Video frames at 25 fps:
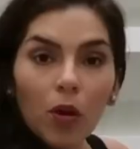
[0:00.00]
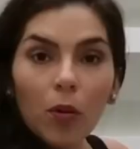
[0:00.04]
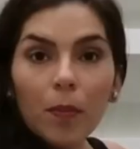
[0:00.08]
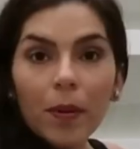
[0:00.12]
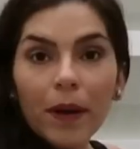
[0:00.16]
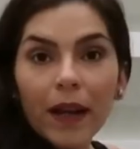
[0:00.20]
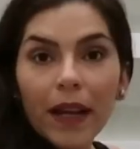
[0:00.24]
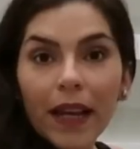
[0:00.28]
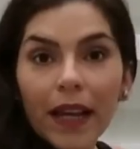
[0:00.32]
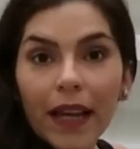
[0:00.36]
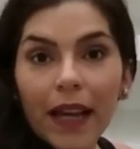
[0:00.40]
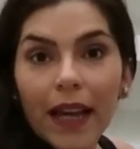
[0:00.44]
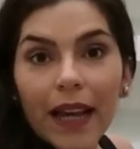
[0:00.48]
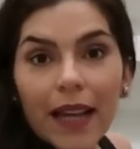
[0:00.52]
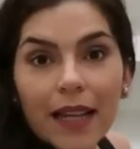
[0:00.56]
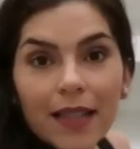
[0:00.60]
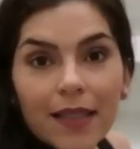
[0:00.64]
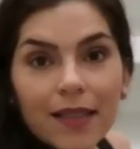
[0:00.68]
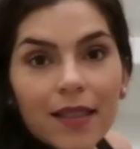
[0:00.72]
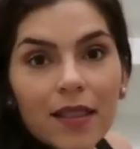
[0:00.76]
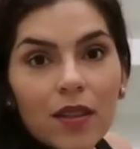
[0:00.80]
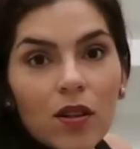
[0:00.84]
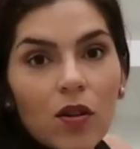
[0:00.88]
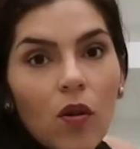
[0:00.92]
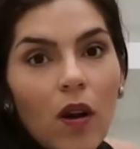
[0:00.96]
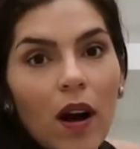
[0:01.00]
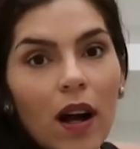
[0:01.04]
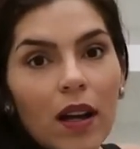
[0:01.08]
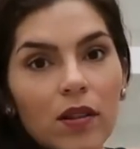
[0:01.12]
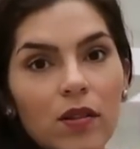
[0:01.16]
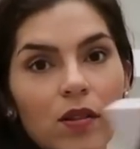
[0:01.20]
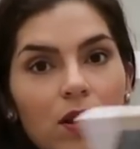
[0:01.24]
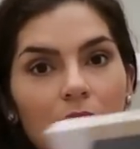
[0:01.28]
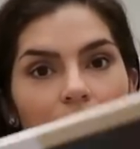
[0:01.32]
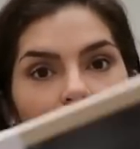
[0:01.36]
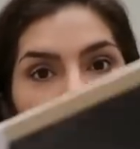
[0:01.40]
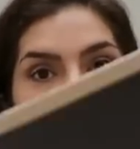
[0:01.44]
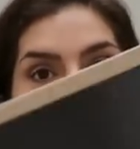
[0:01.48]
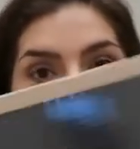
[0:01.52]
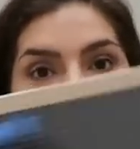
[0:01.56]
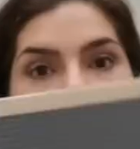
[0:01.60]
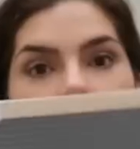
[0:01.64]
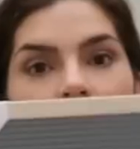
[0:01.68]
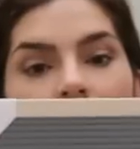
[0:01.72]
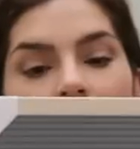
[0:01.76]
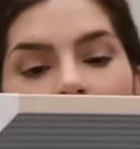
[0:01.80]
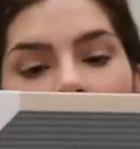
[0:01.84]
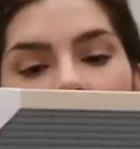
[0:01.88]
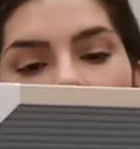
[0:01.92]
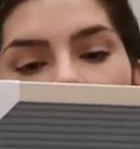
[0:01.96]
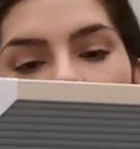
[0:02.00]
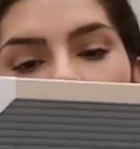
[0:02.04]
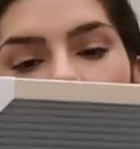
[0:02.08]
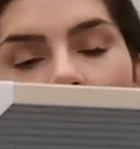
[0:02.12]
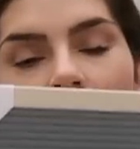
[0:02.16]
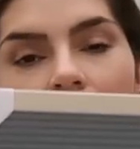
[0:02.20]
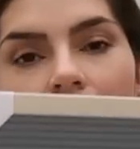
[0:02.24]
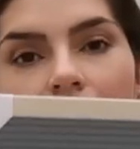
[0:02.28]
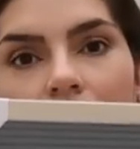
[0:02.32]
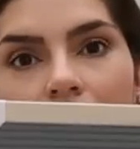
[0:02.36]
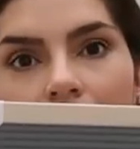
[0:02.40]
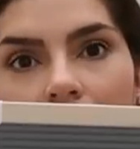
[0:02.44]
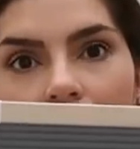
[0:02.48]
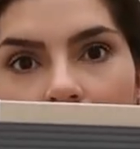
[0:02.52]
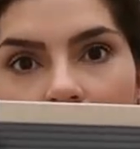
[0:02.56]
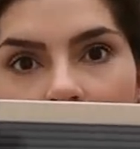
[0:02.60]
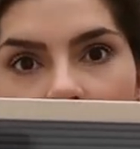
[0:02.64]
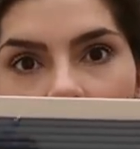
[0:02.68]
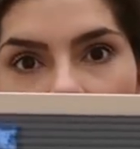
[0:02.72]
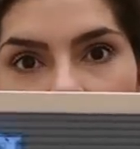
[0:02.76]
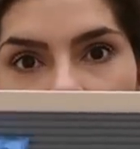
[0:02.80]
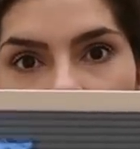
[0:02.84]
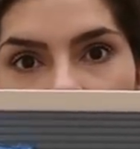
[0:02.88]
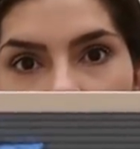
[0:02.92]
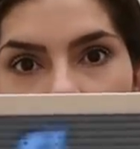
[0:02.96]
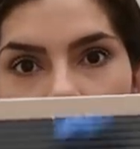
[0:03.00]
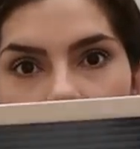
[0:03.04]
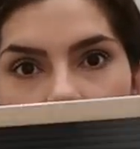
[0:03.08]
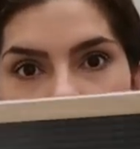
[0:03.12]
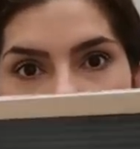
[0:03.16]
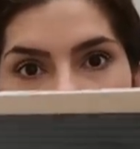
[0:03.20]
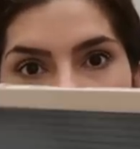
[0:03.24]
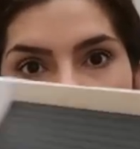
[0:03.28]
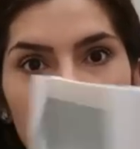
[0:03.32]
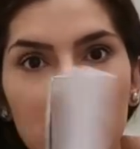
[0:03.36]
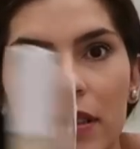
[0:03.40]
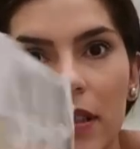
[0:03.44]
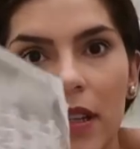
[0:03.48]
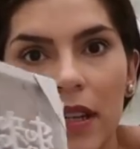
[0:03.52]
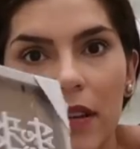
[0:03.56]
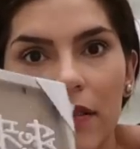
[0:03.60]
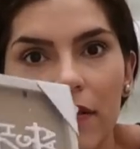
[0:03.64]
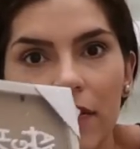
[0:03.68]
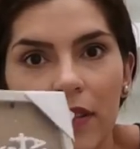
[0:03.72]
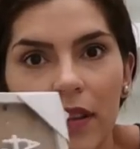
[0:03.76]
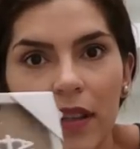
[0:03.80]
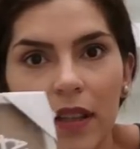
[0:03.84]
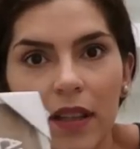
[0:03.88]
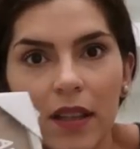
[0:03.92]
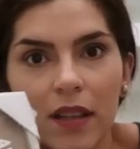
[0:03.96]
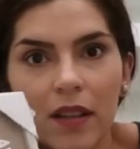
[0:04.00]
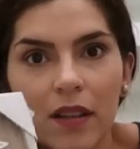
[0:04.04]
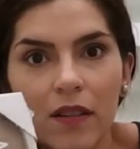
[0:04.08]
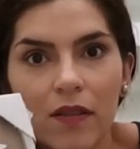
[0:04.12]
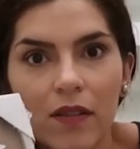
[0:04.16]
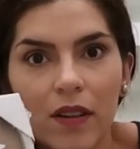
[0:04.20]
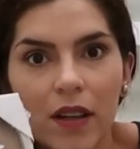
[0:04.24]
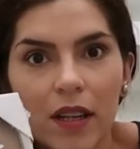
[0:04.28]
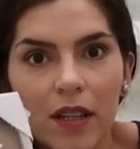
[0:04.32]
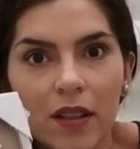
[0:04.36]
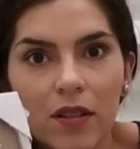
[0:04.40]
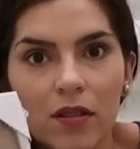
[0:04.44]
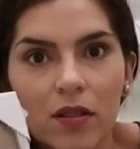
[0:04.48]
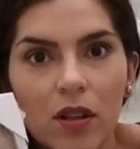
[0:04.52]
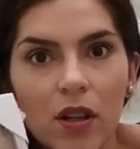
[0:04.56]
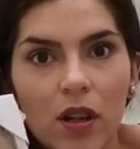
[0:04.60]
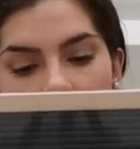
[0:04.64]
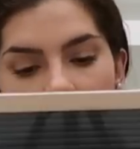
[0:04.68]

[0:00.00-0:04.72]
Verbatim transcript: Comprei esse quadro aqui, que é aquele de letrinhas, que dá pra você escrever, tá vendo?